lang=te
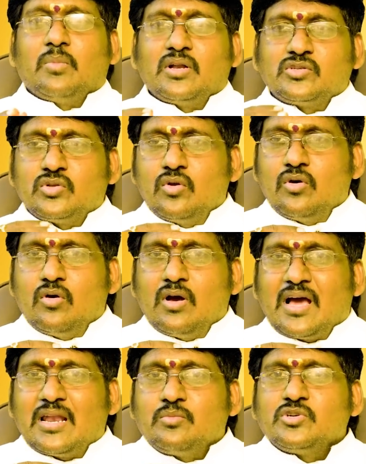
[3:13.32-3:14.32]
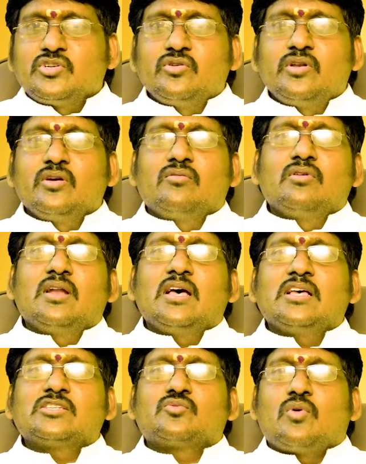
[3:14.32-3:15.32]
మనసులో కల్మషం లేకుండా
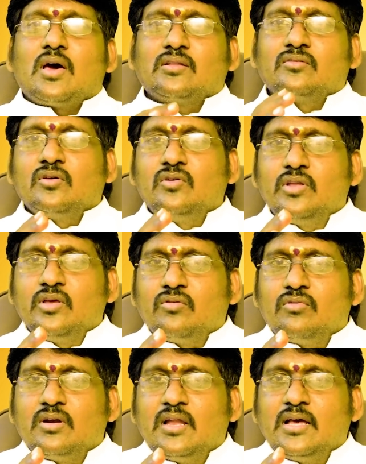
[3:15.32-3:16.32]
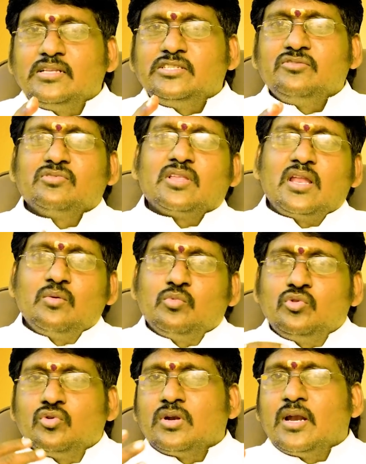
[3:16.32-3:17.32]
స్వార్థం లేకుండా జీవితాన్ని
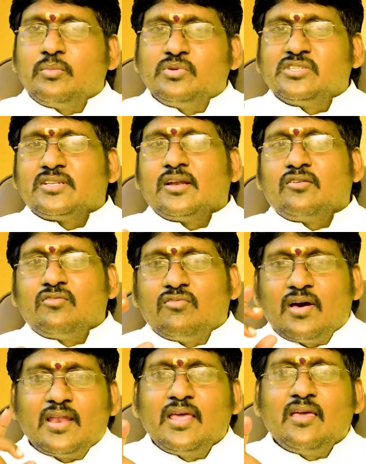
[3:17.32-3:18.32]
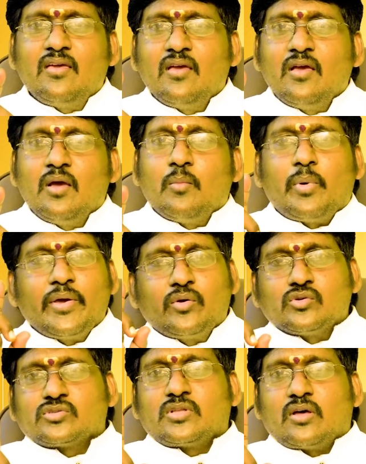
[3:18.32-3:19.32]
ముందుకు నడిపించినటువంటి వారే పైకి
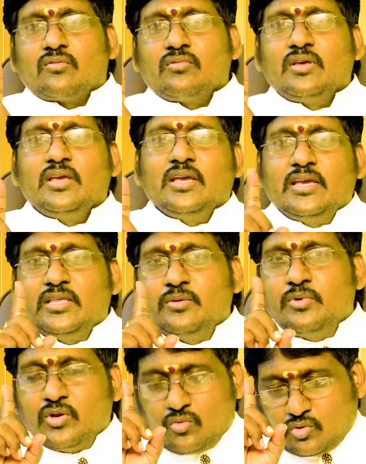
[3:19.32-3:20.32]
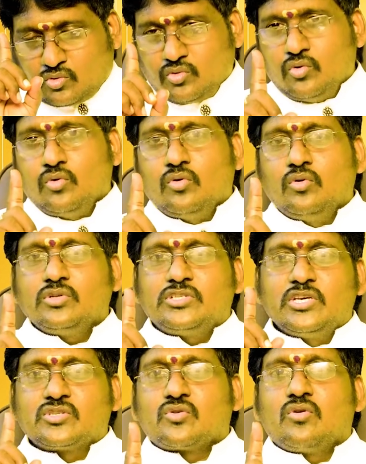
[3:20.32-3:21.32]
వస్తారు ఇది మీరు గుర్తు
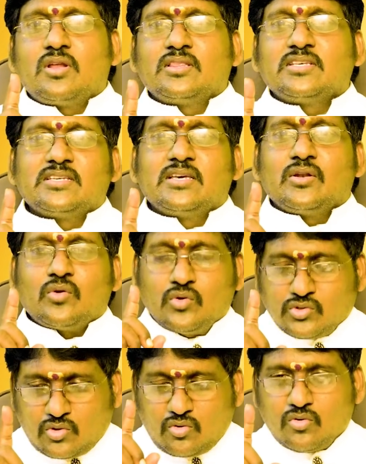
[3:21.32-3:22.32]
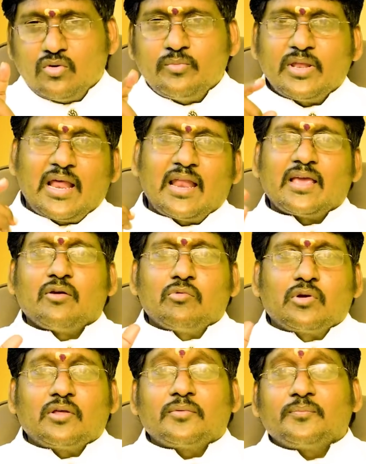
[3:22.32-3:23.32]
చేసుకోనంత రోజులు మీరు అలాగే
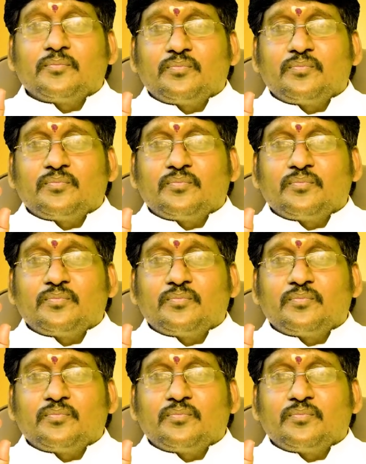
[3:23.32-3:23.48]
ఉంటారు